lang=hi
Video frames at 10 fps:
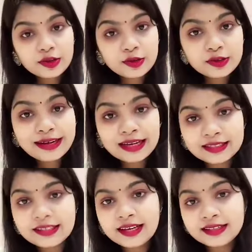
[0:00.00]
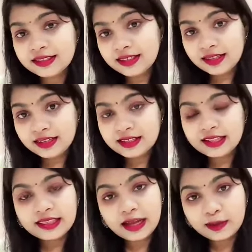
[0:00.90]
और गुरु घासीदास जी ने
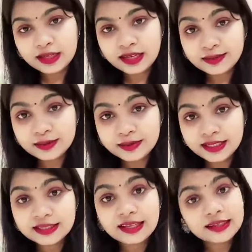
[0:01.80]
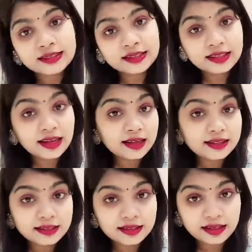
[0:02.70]
सतनाम धर्म में सात
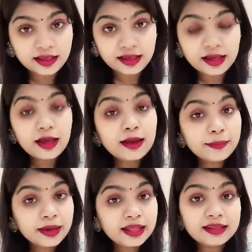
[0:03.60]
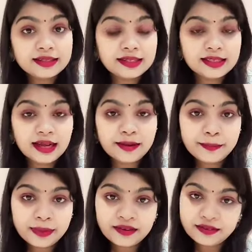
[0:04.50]
सिद्धांत दिए पहला सतनाम
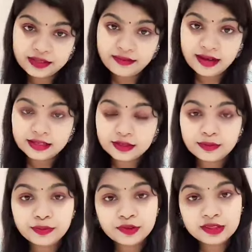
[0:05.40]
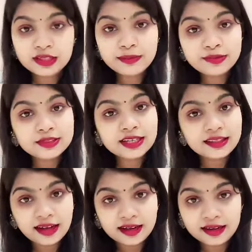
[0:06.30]
पर विश्वास मूर्ति पूजा
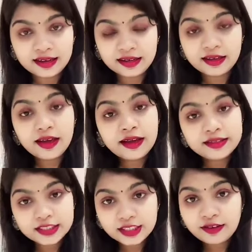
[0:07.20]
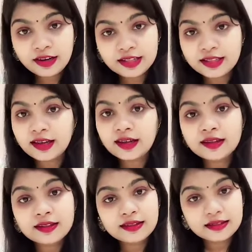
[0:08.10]
ना करे जीव हत्या
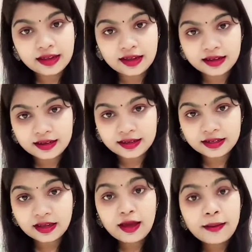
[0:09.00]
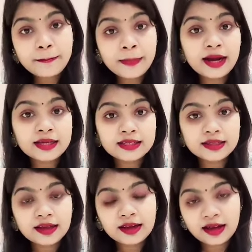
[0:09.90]
ना करे मांस
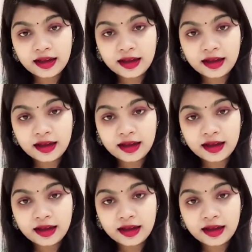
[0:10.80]
ना